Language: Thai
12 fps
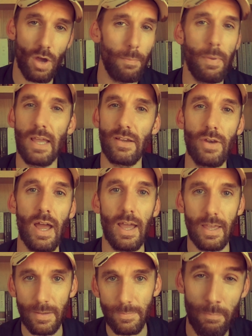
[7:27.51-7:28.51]
ต่อไปก็ได้
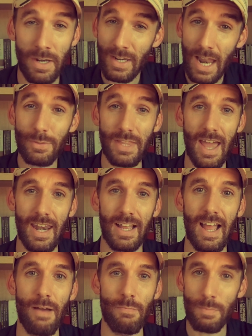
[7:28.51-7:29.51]
มันแล้วแต่นะ
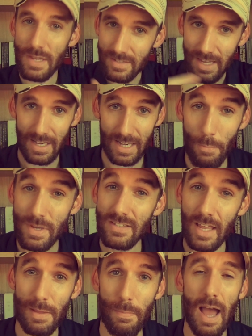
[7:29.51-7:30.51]
ครับ มันมีเสร็จเรามีเส
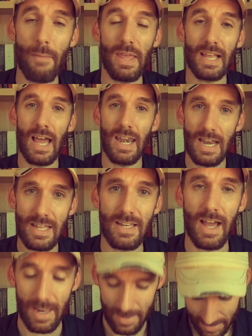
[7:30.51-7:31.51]
รีภาพในการอธิษ
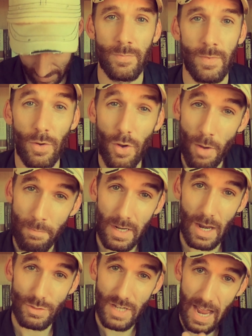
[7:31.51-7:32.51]
ฐานแล้วก็เมื่อ
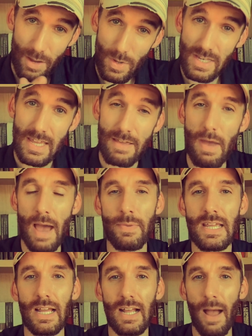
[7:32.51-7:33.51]
เราใช้วิธีแบบ
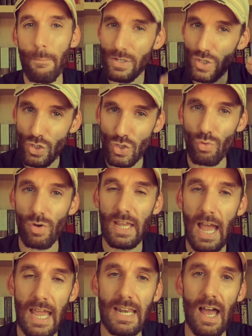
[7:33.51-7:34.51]
นี้นะครับ มันจะช่วย
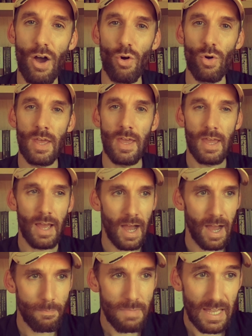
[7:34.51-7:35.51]
ให้เรา
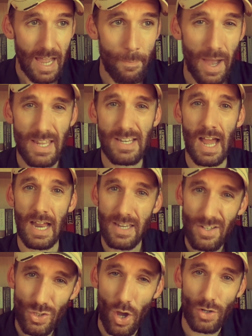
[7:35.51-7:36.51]
มีคำอธิษฐาน
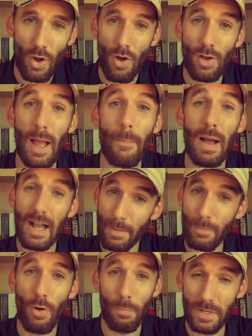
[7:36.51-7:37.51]
ที่สอดคล้องกับพระ
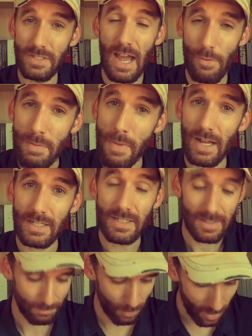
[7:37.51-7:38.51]
คำของพระเจ้าได้มาก
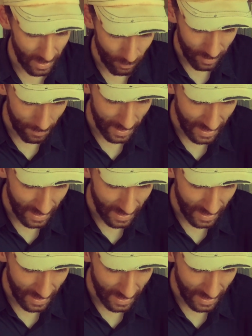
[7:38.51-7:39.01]
ขึ้น เพราะเรากำลั